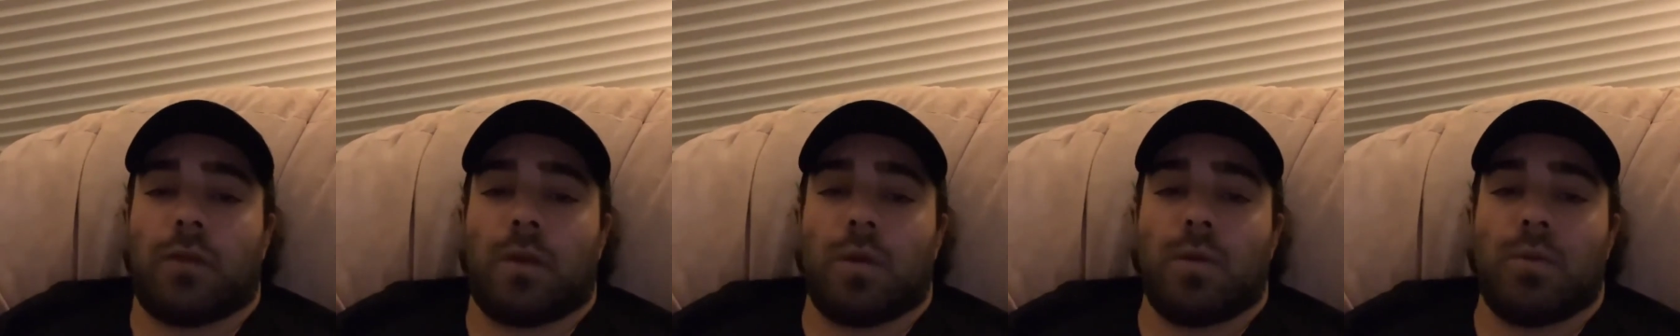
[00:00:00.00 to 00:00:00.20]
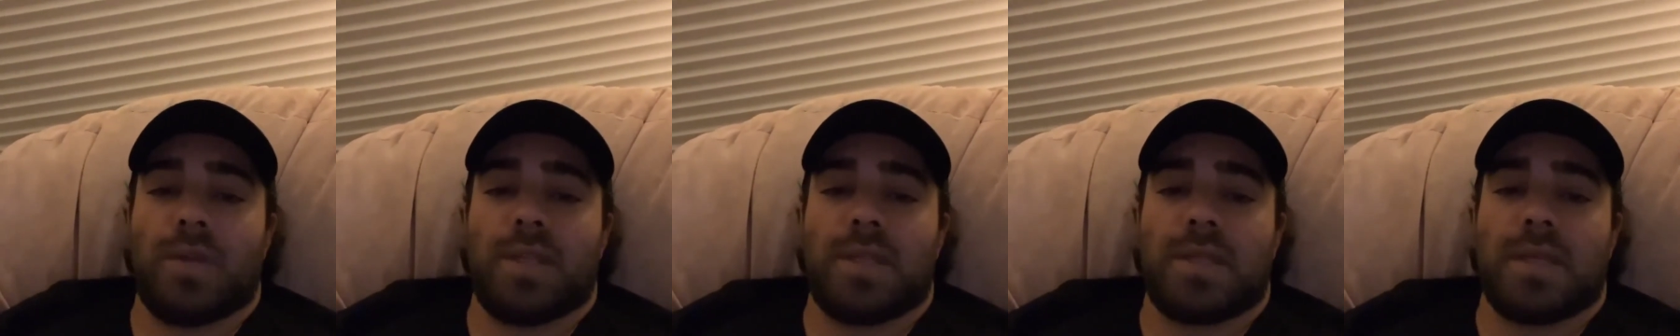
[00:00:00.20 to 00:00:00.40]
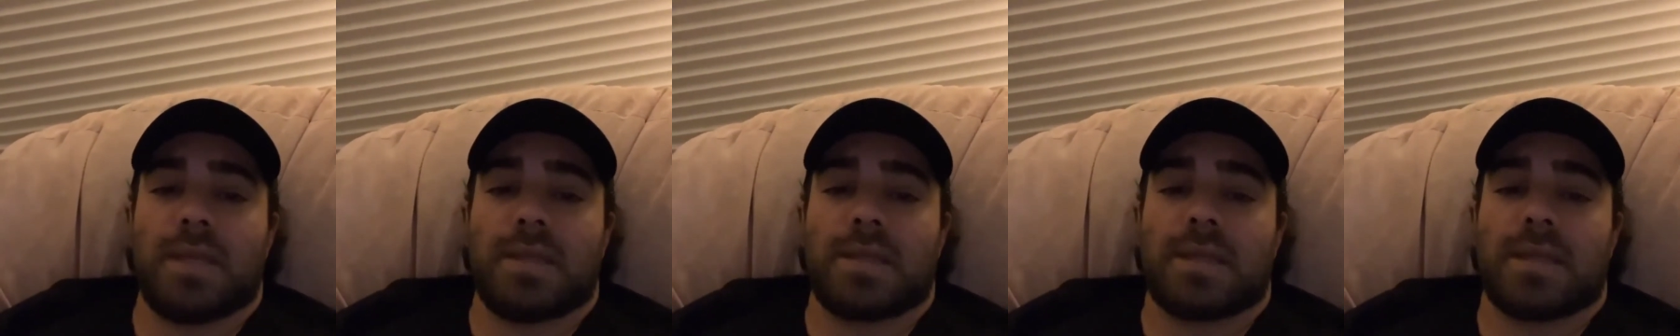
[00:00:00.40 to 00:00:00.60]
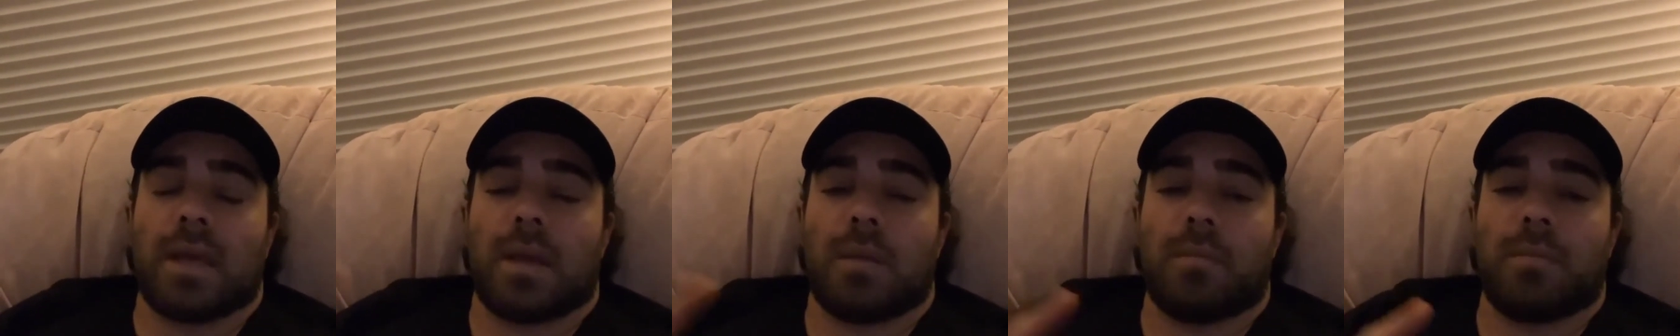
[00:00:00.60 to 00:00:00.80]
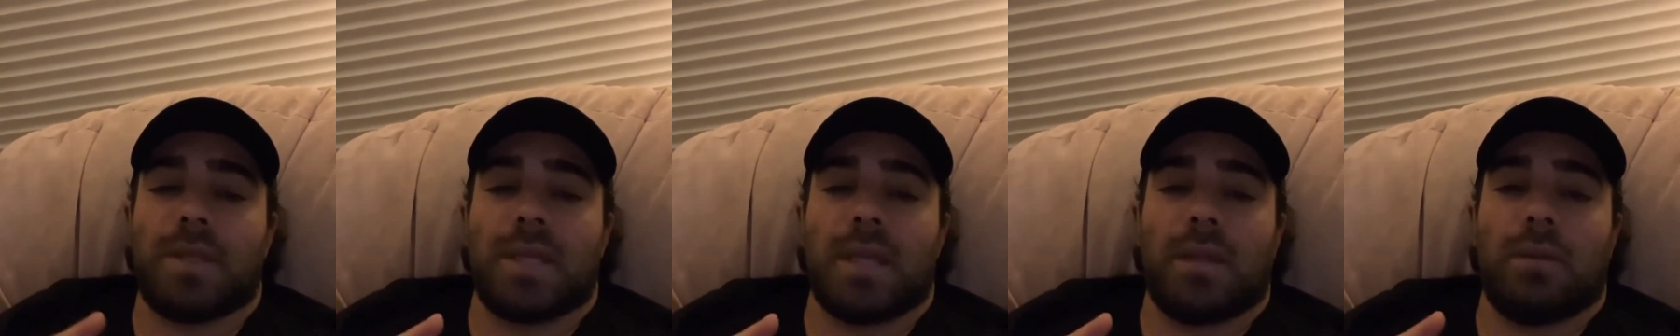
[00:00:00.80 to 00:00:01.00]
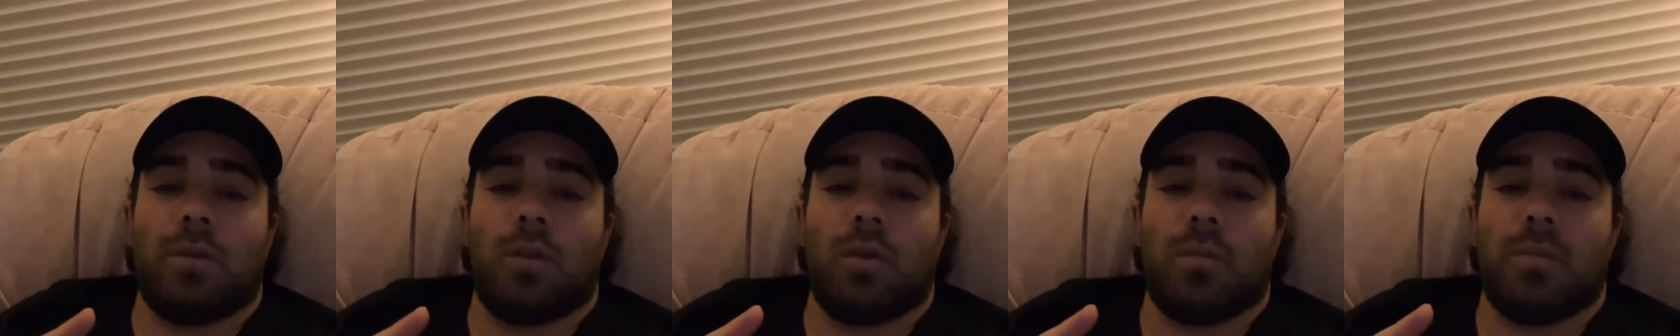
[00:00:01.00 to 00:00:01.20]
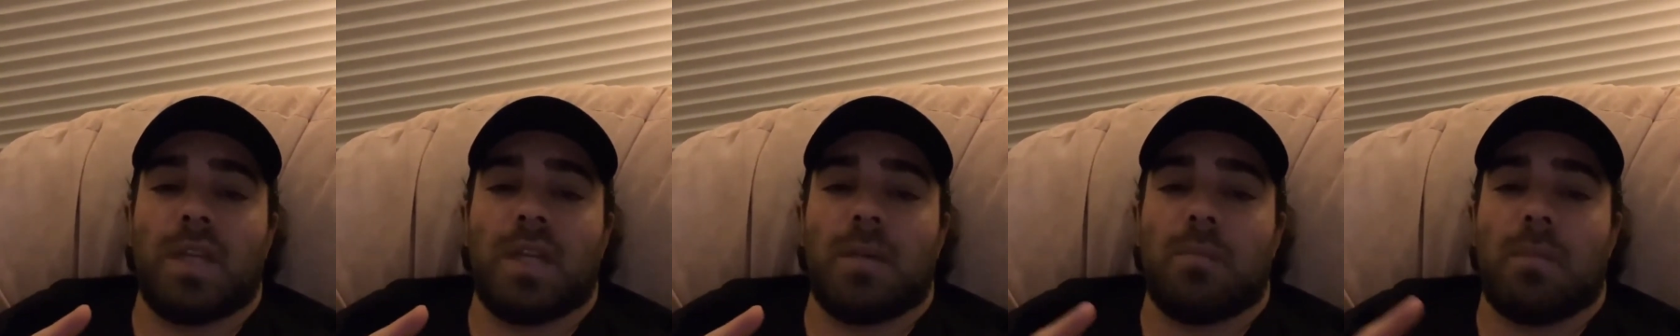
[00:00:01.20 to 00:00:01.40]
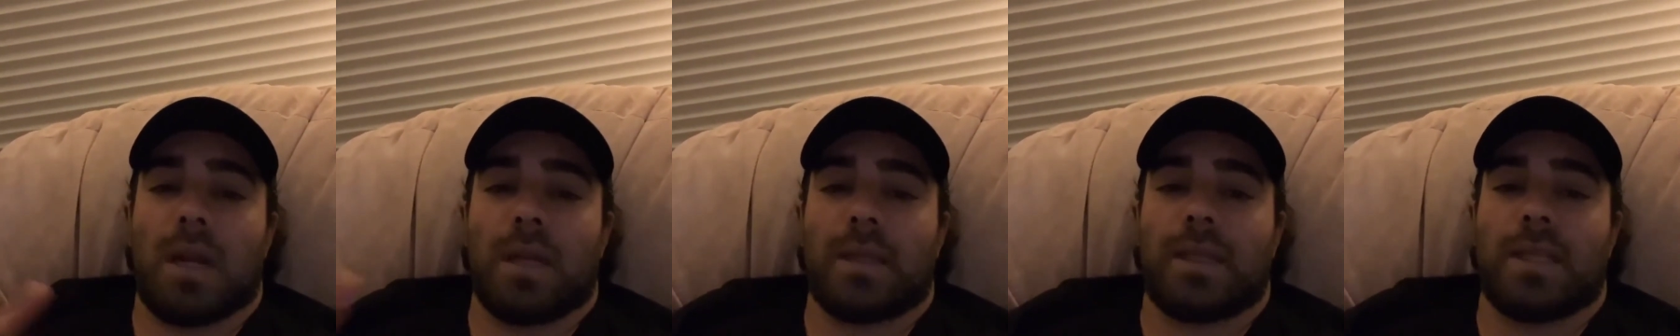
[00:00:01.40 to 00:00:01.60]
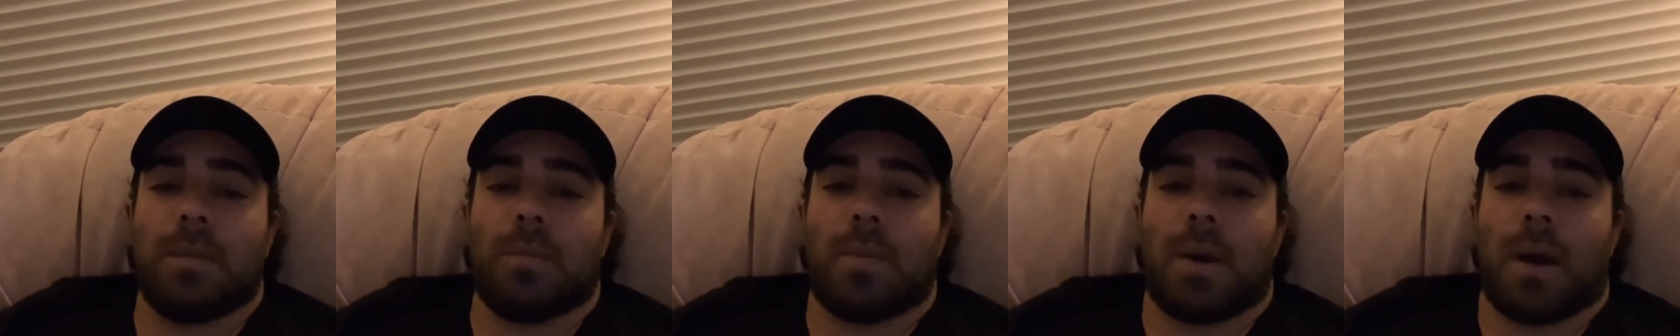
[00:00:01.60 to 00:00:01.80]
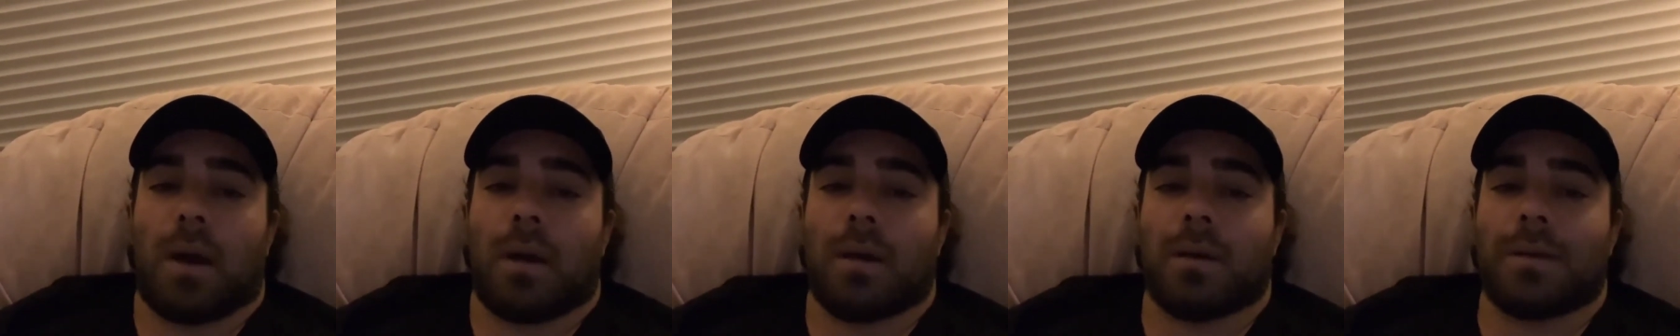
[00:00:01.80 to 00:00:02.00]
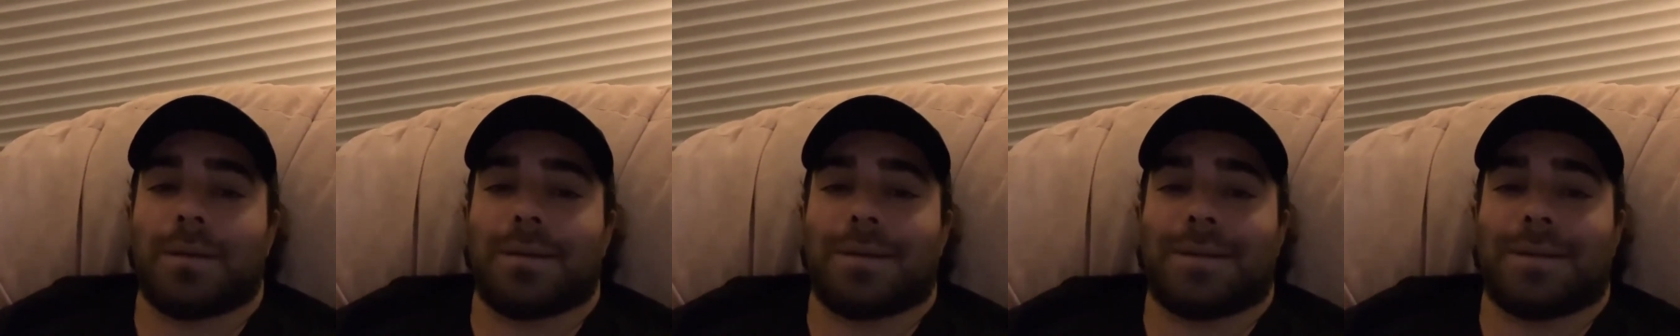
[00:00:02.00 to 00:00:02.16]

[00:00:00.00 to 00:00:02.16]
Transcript: fois l'huissier c'est un billet de 2000 balles qui part.